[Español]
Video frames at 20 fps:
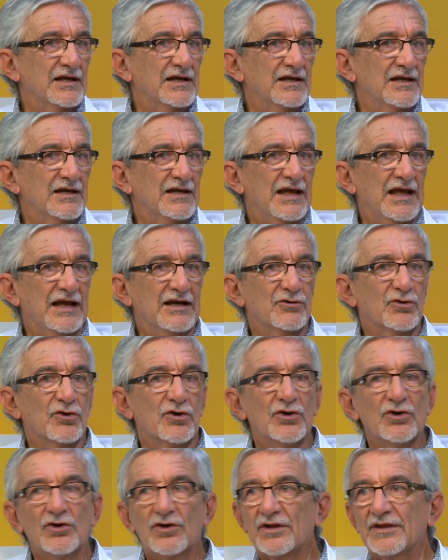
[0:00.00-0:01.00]
eh, el
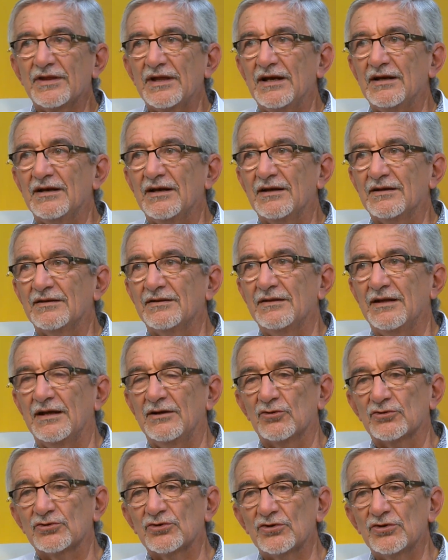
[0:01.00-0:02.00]
color del,
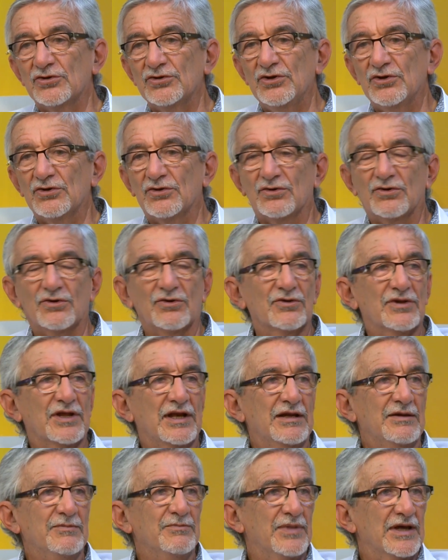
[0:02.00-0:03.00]
otoño o
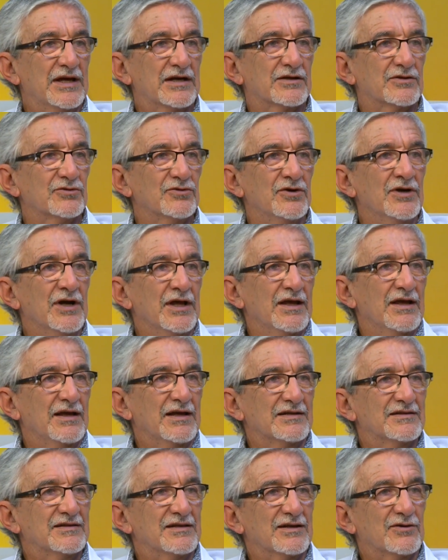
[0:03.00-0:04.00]
del invierno
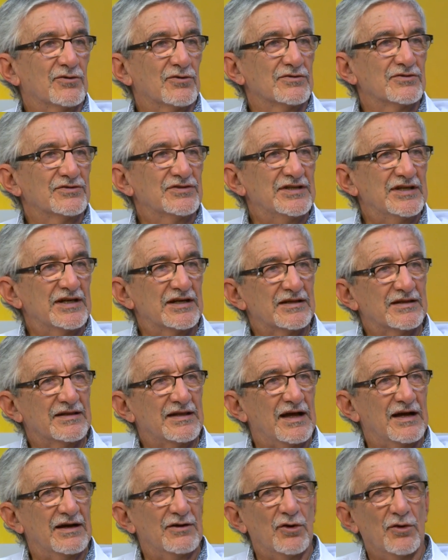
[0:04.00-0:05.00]
este, con
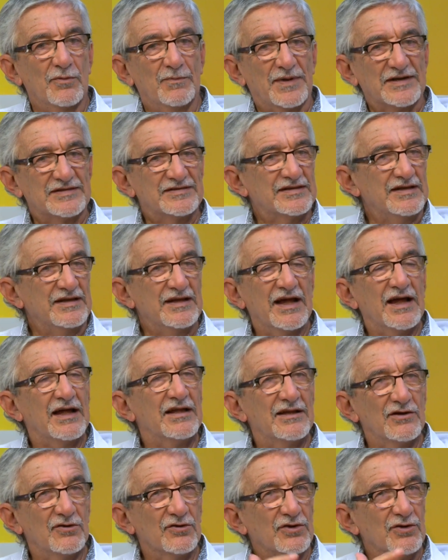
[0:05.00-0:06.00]
cierta opacidad
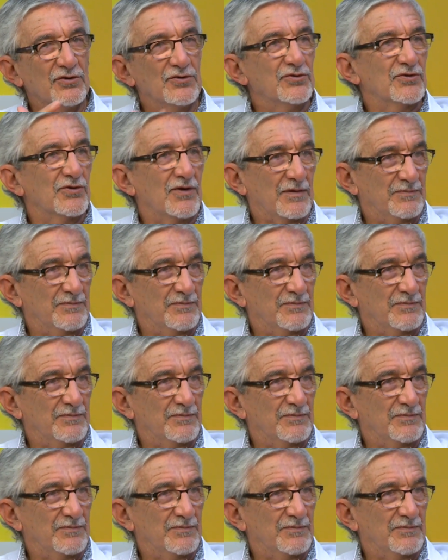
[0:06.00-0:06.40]
de lo que uno